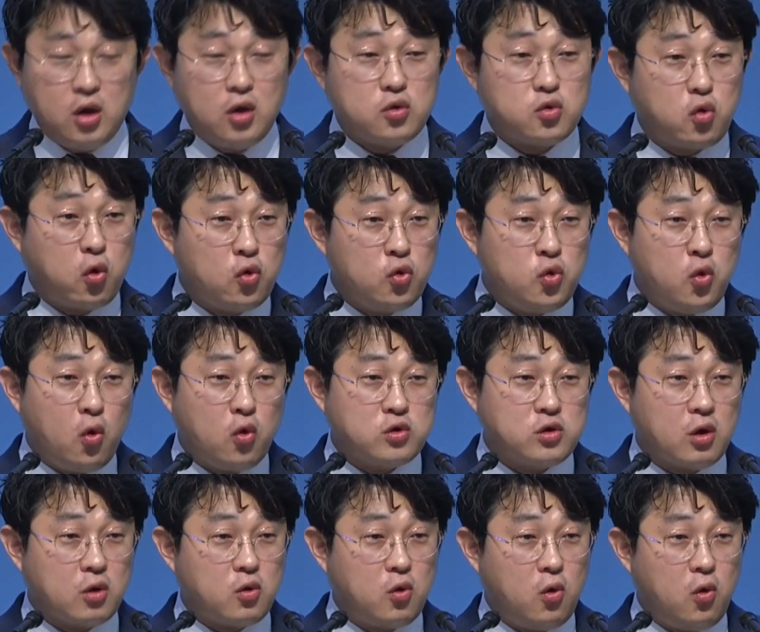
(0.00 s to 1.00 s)
돈도
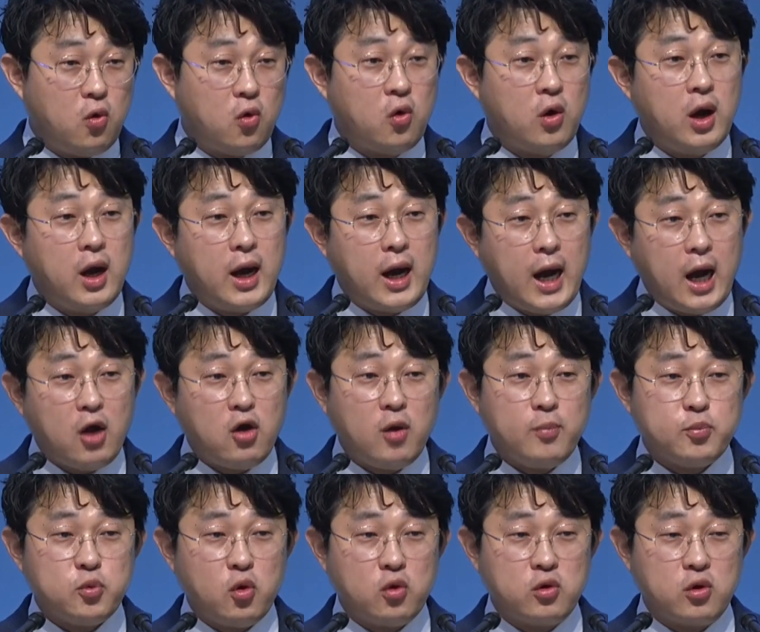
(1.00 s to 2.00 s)
그렇고
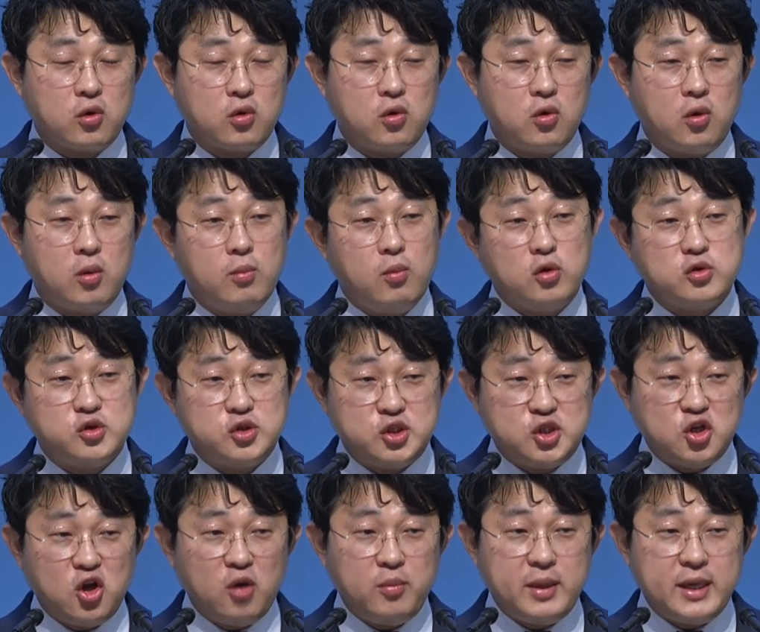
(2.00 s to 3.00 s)
학업도 그렇고 뭐
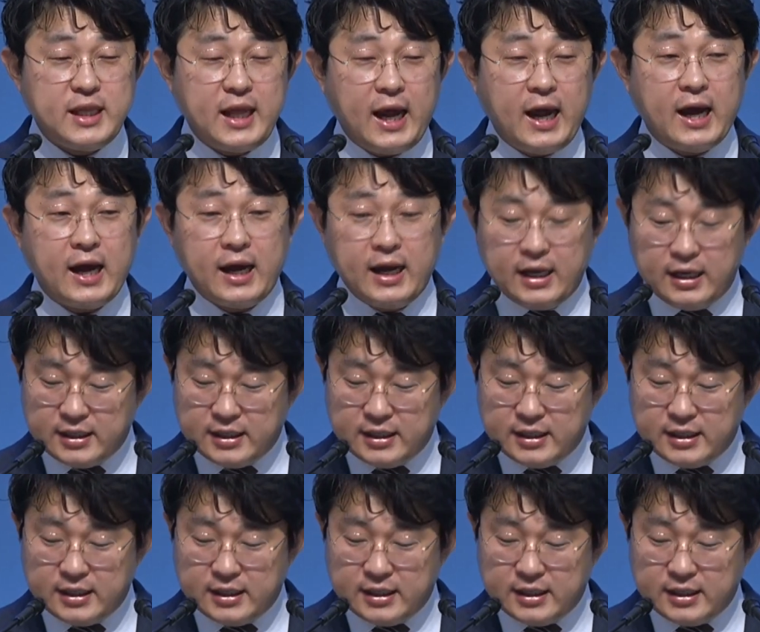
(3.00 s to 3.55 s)
취업이나